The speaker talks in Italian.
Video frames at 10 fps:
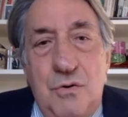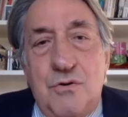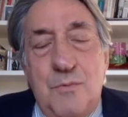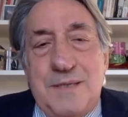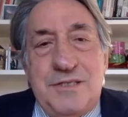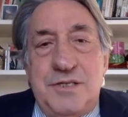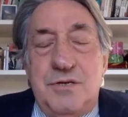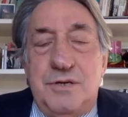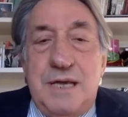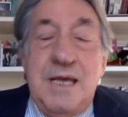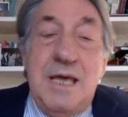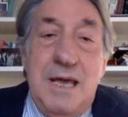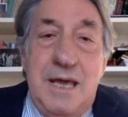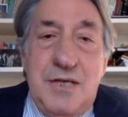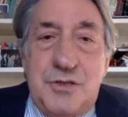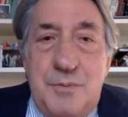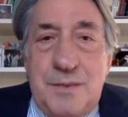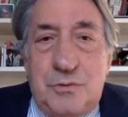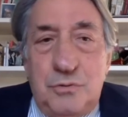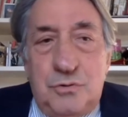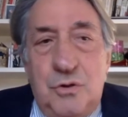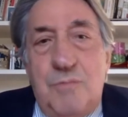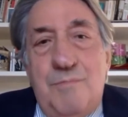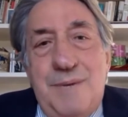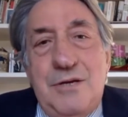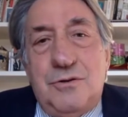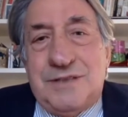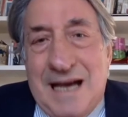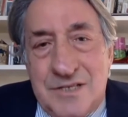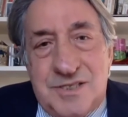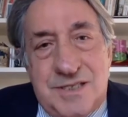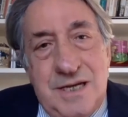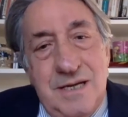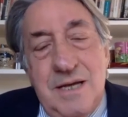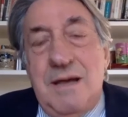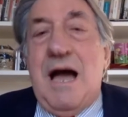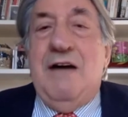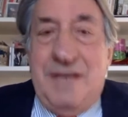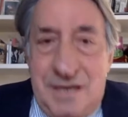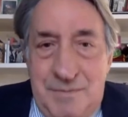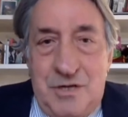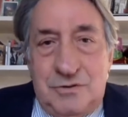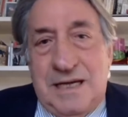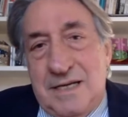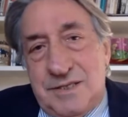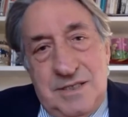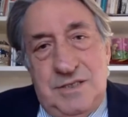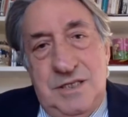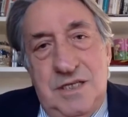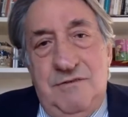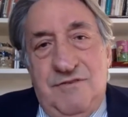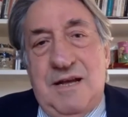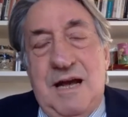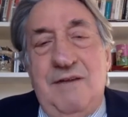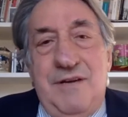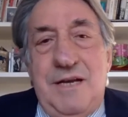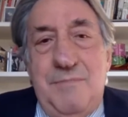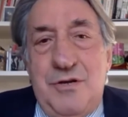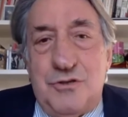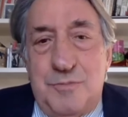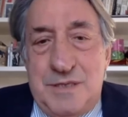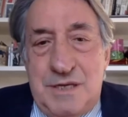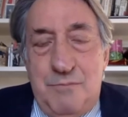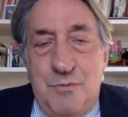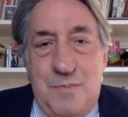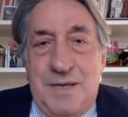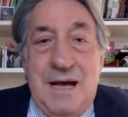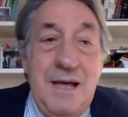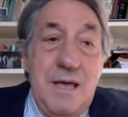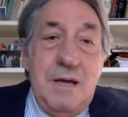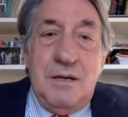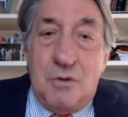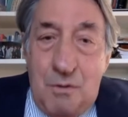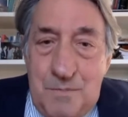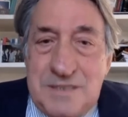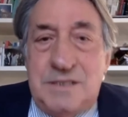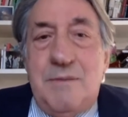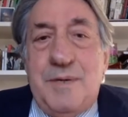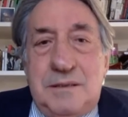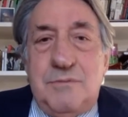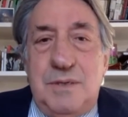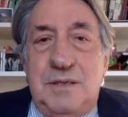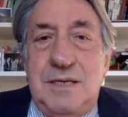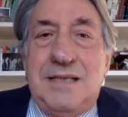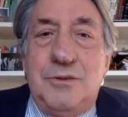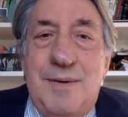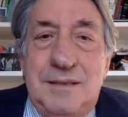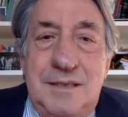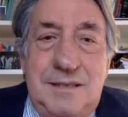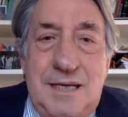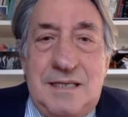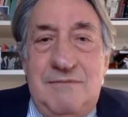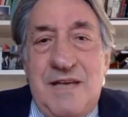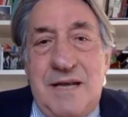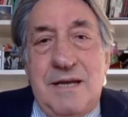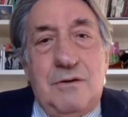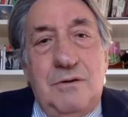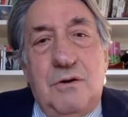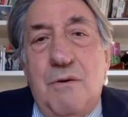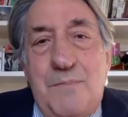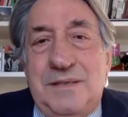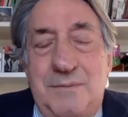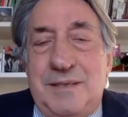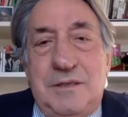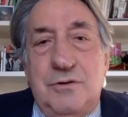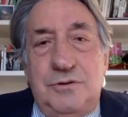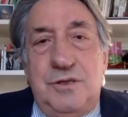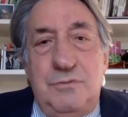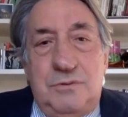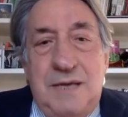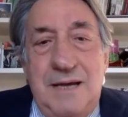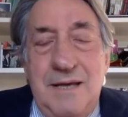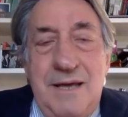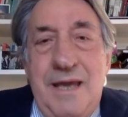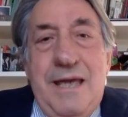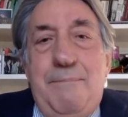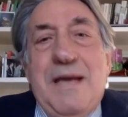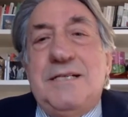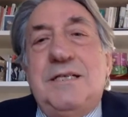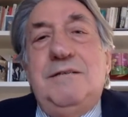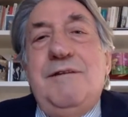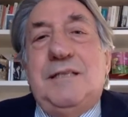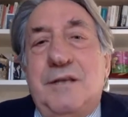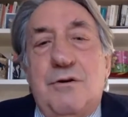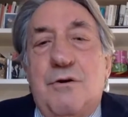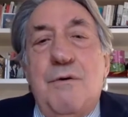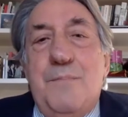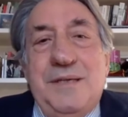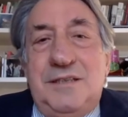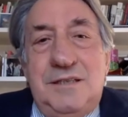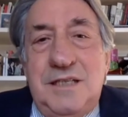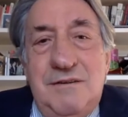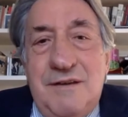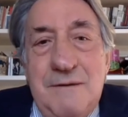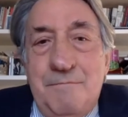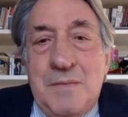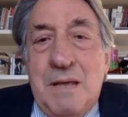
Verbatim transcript: occupazione e soprattutto meno tasse. Avere meno tasse significa avere meno spesa pubblica, complessivamente quindi la domanda interna viene completamente contenuta e i paesi diventano competitivi